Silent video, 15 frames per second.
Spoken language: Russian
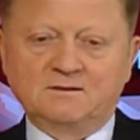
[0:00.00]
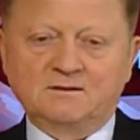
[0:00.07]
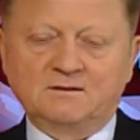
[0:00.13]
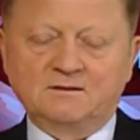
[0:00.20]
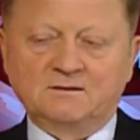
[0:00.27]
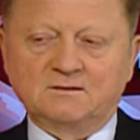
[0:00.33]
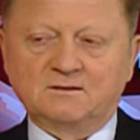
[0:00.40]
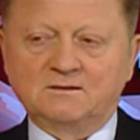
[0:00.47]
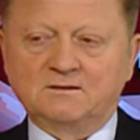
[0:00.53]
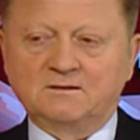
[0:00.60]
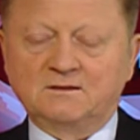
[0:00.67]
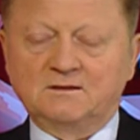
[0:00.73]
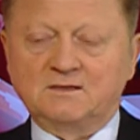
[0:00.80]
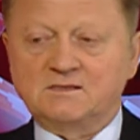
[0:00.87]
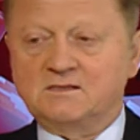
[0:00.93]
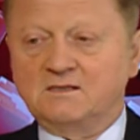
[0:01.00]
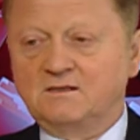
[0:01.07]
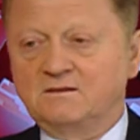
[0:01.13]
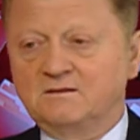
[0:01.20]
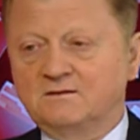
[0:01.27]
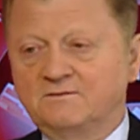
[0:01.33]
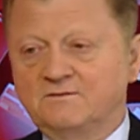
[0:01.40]
э, эта
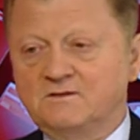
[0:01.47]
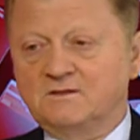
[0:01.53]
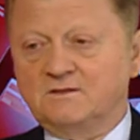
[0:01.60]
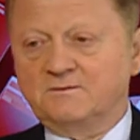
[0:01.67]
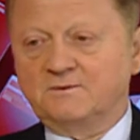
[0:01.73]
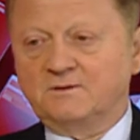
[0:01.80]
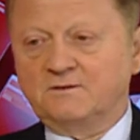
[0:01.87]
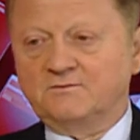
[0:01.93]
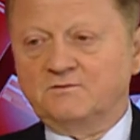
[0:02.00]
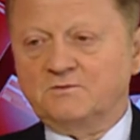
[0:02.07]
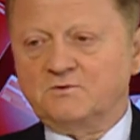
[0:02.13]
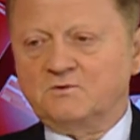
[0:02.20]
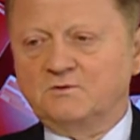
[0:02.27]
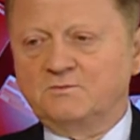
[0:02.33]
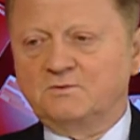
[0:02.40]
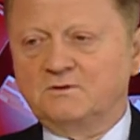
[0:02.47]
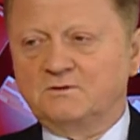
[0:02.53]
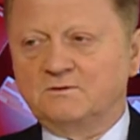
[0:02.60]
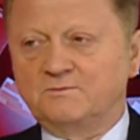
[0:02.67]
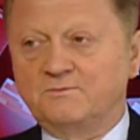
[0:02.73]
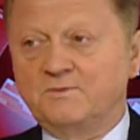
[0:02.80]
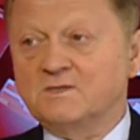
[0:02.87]
цель визита была в том,
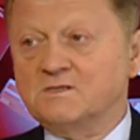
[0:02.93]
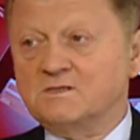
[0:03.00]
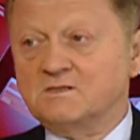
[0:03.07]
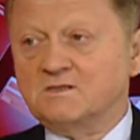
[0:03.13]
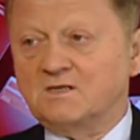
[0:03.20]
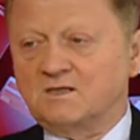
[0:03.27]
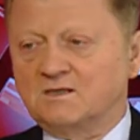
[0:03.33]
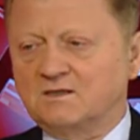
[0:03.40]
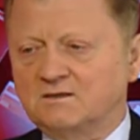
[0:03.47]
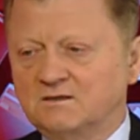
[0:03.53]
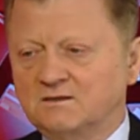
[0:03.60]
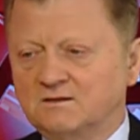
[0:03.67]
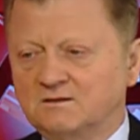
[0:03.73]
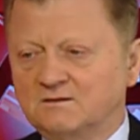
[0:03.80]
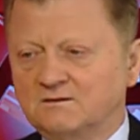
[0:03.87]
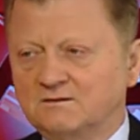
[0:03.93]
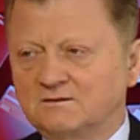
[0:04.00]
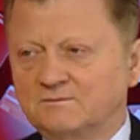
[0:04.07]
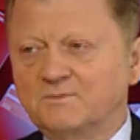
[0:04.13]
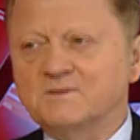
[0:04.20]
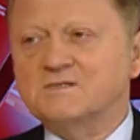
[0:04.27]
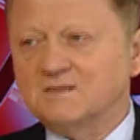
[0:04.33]
чтобы без
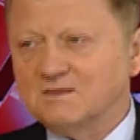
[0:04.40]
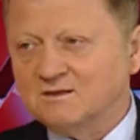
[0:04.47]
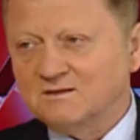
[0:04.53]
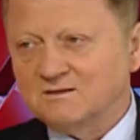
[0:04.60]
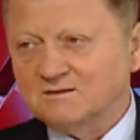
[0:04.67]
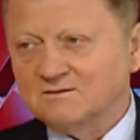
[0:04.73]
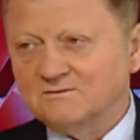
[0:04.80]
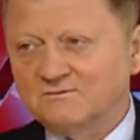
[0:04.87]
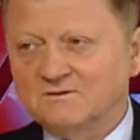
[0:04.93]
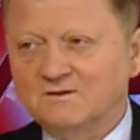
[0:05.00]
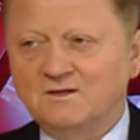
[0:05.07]
каких-то посредников –